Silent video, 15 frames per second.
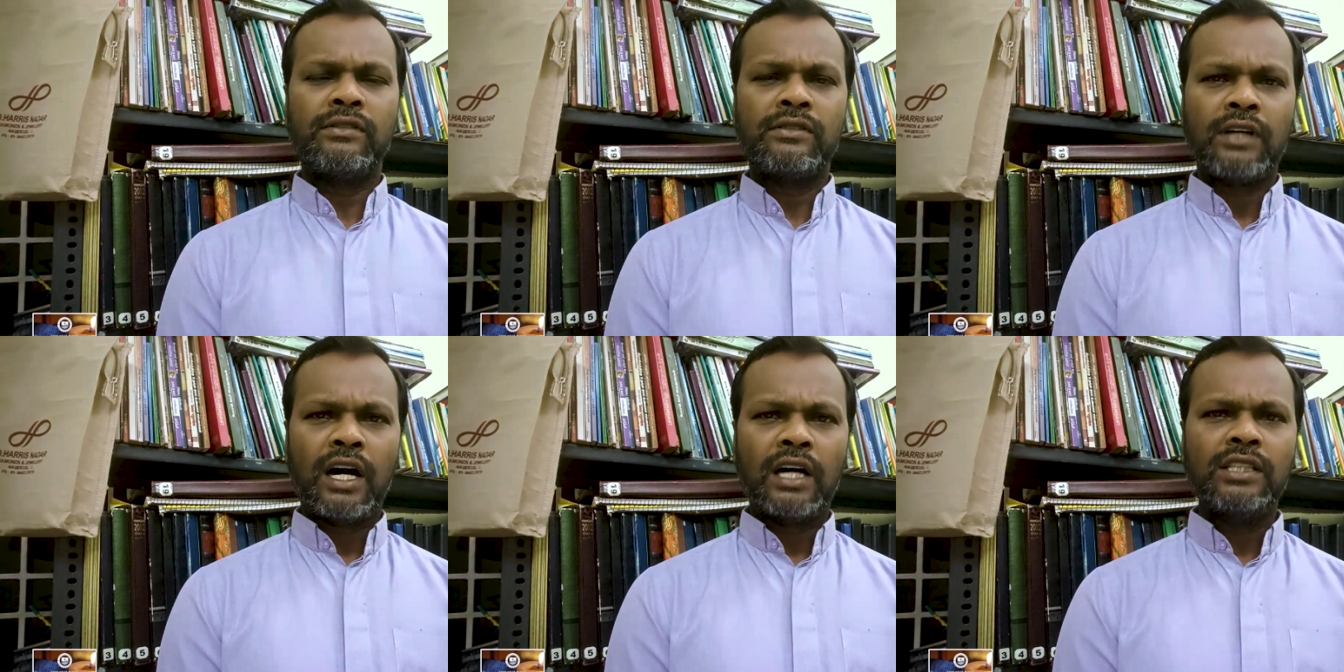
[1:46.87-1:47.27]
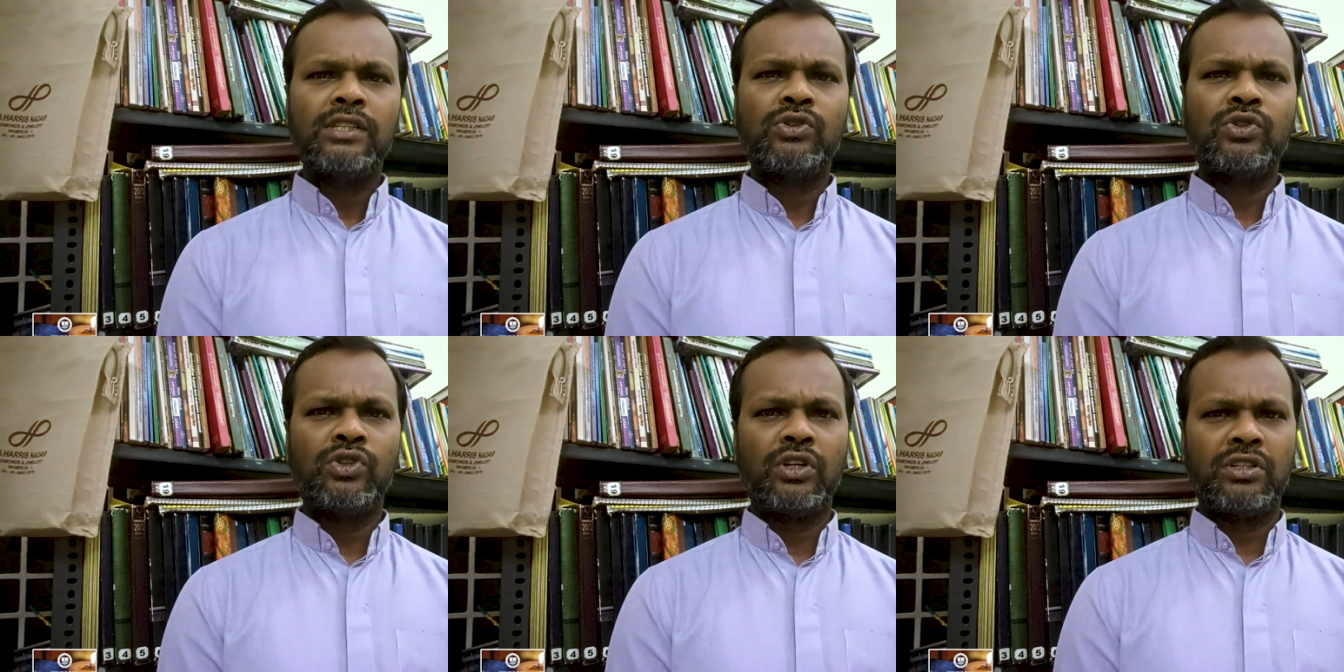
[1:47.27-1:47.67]
சாது
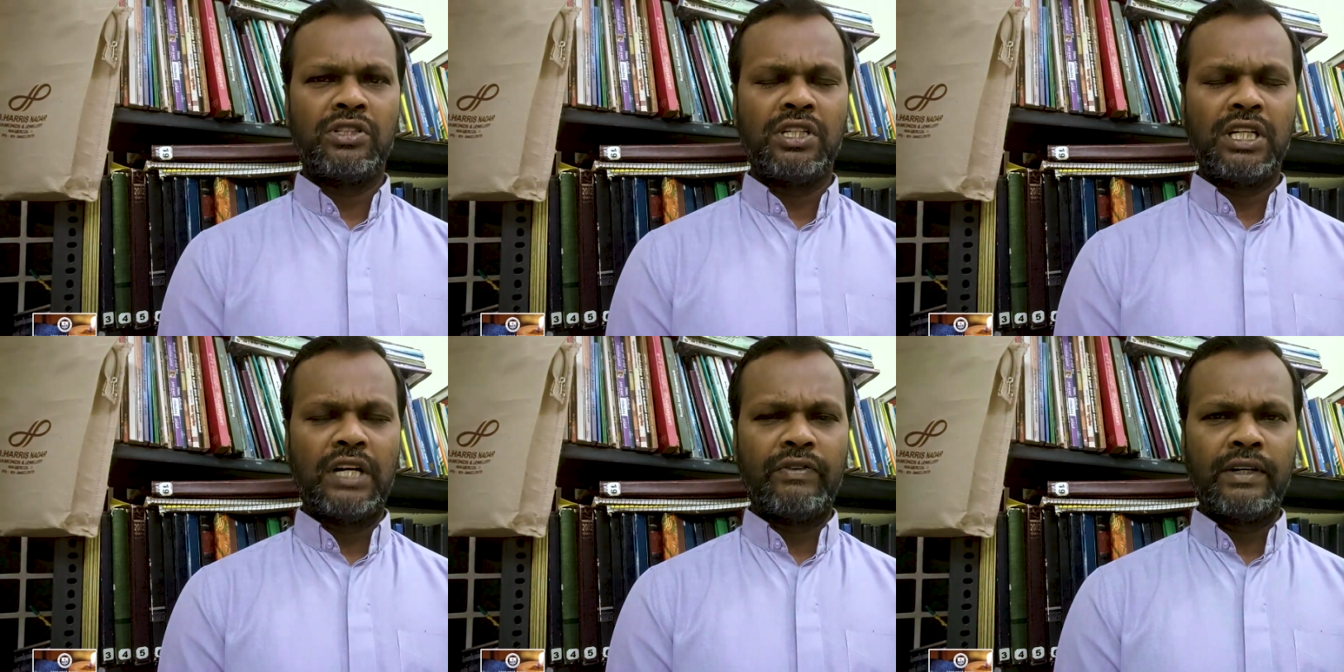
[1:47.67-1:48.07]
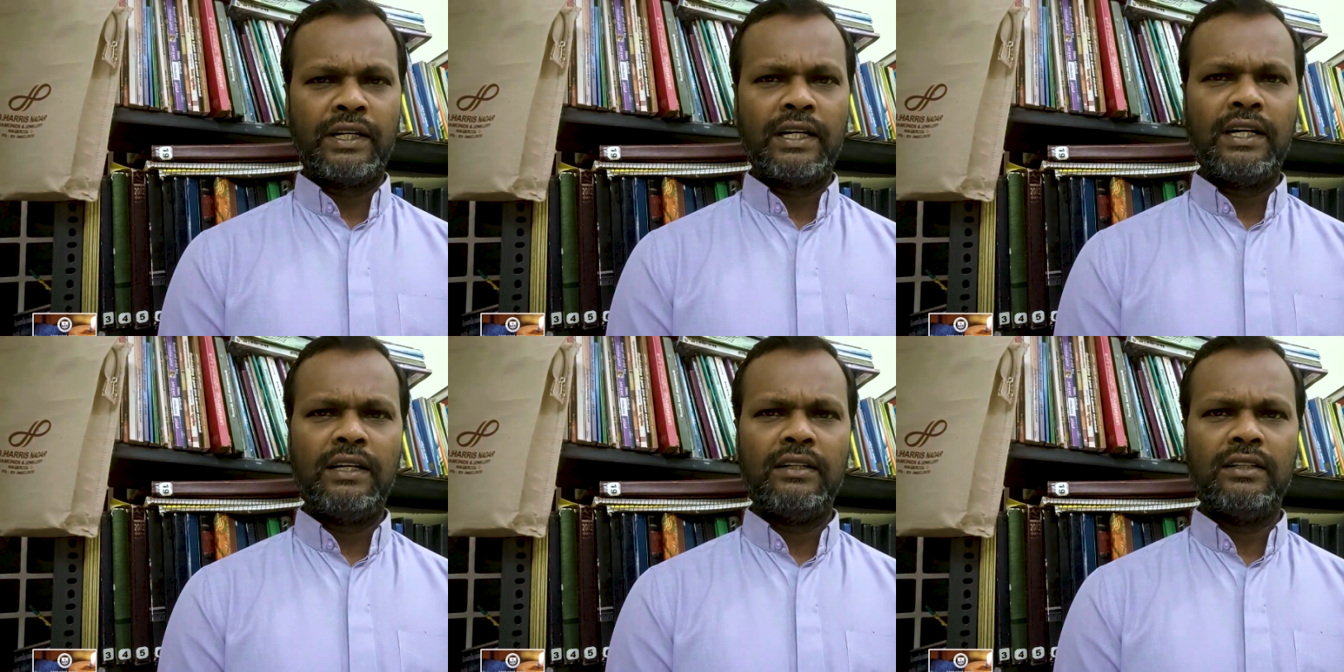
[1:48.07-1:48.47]
சுந்தர் சிங்
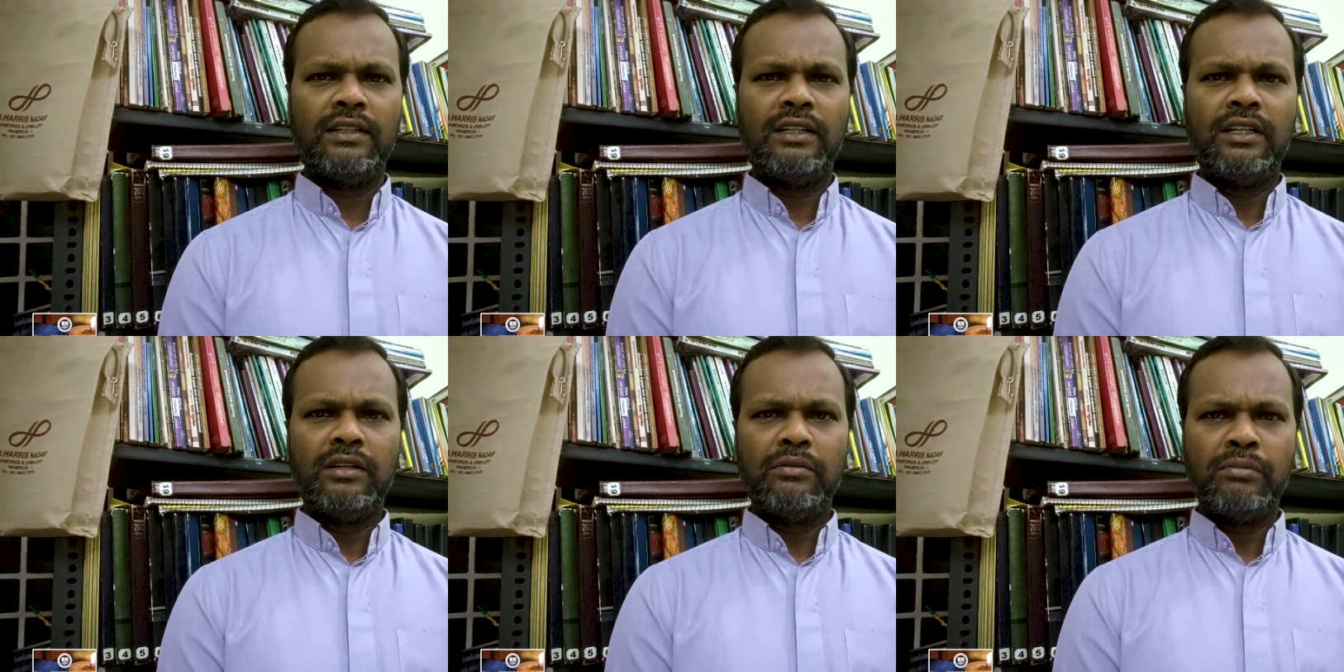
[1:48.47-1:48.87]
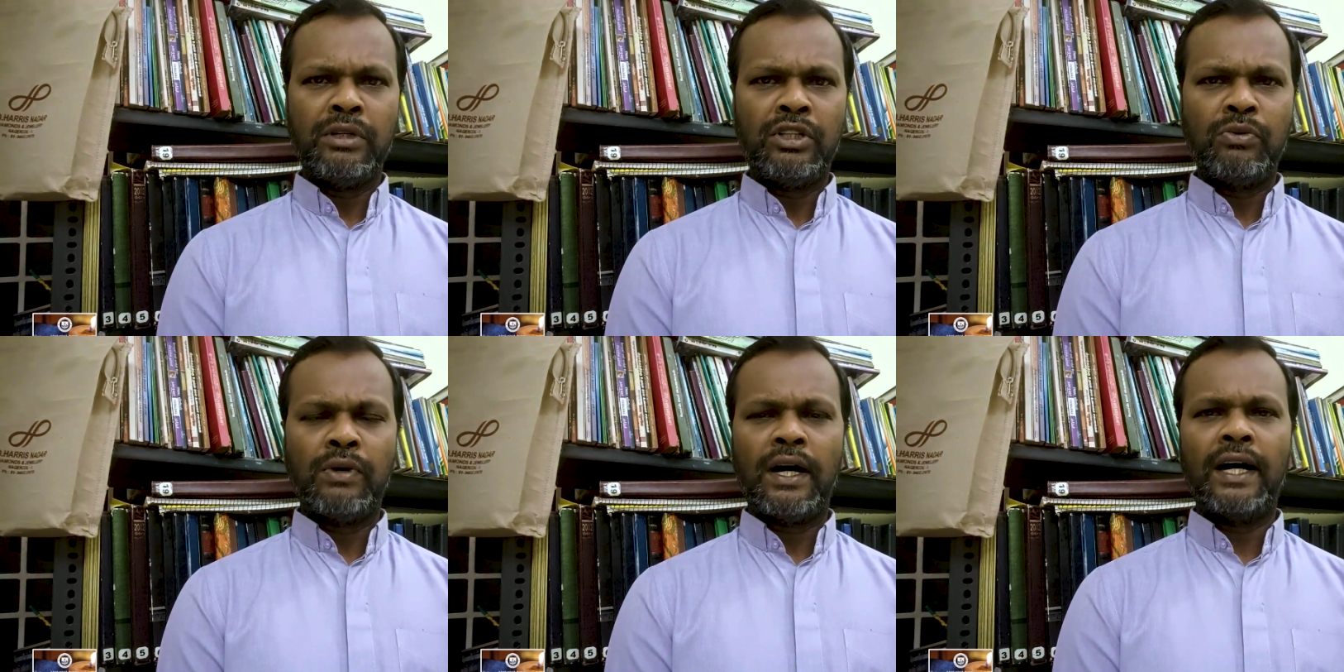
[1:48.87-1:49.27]
அவர்கள்
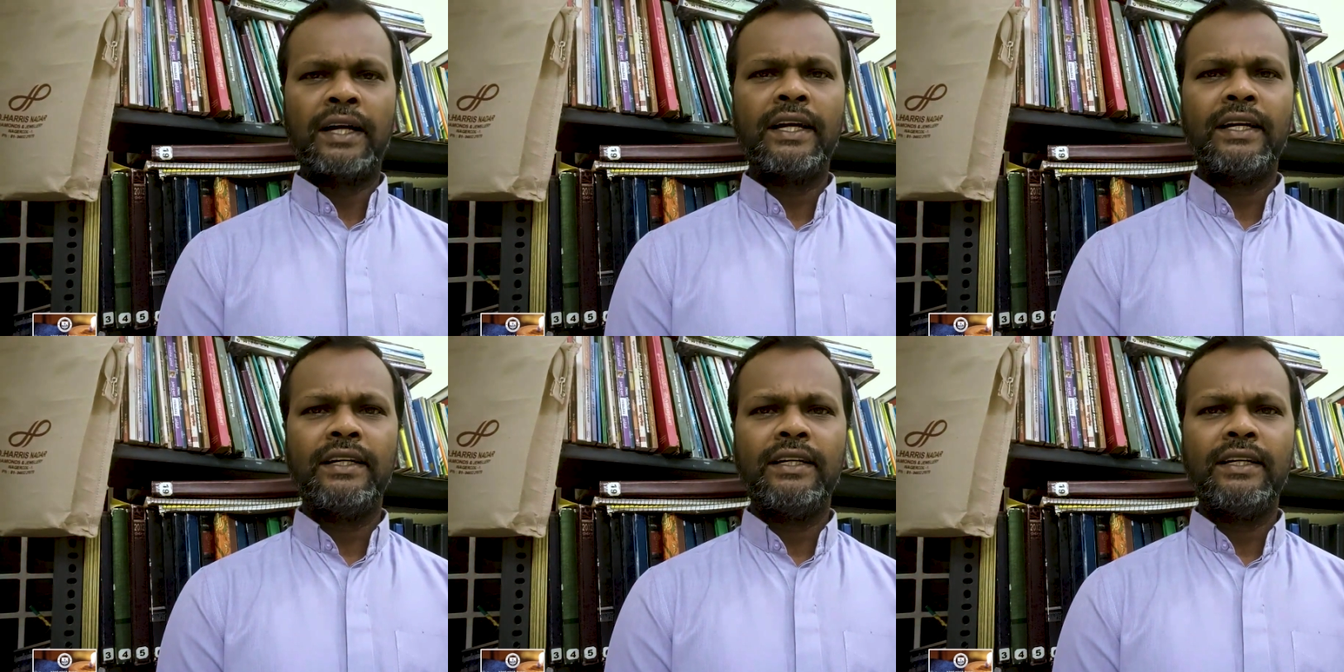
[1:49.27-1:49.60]
மெதுவாக